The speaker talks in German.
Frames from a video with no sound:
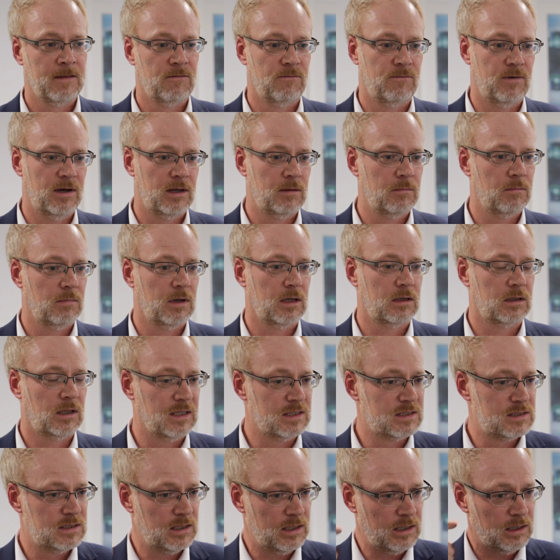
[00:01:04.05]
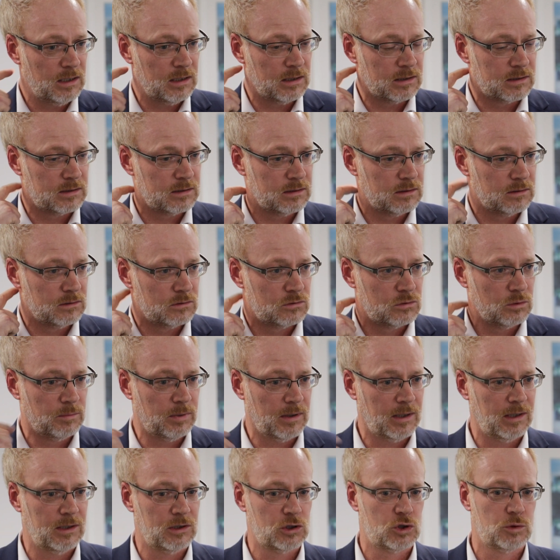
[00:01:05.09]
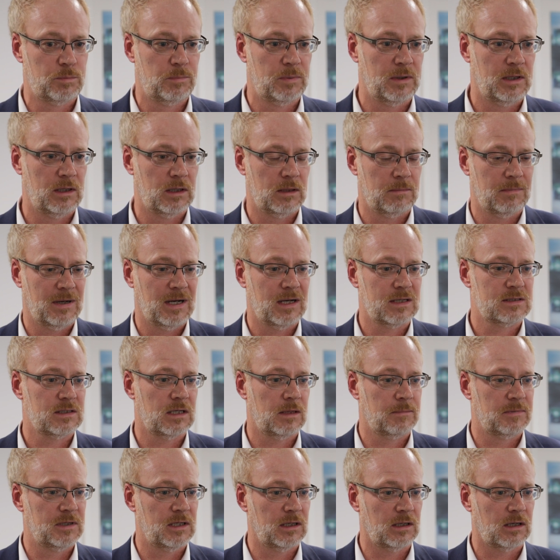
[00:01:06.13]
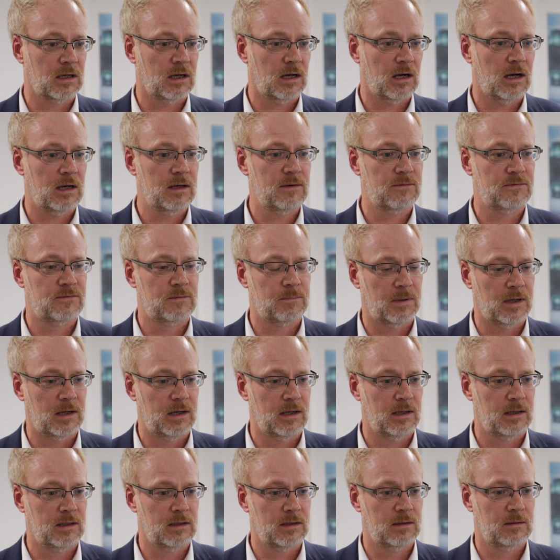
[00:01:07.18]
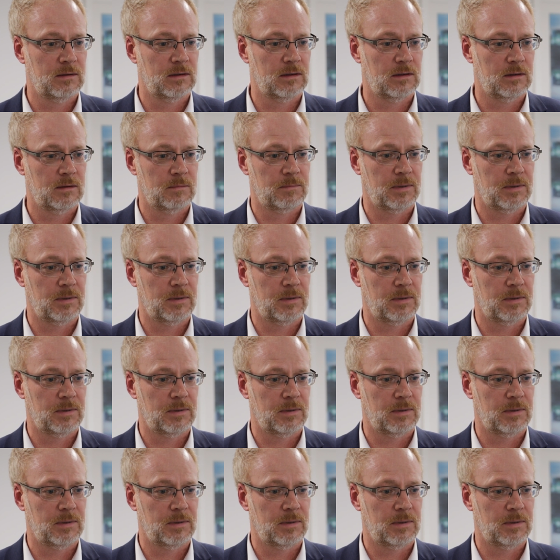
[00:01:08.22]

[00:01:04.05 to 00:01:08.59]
wenn man gezielt zum Beispiel Maßnahmen ergreift bei, äh,